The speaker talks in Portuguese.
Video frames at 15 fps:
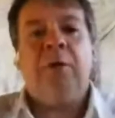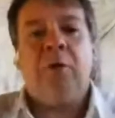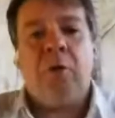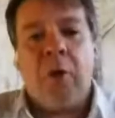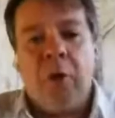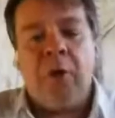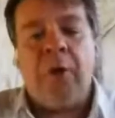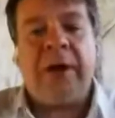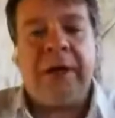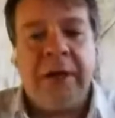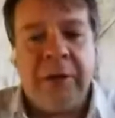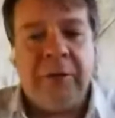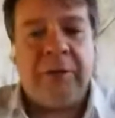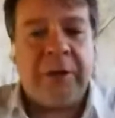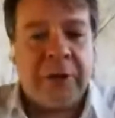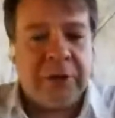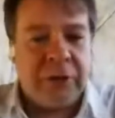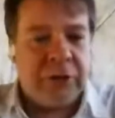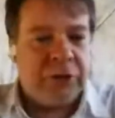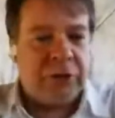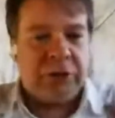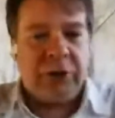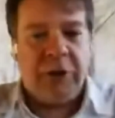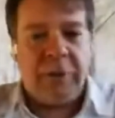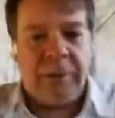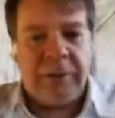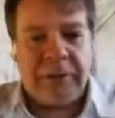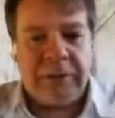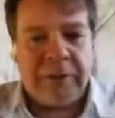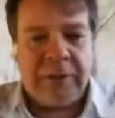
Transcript: com aquilo que a gente chama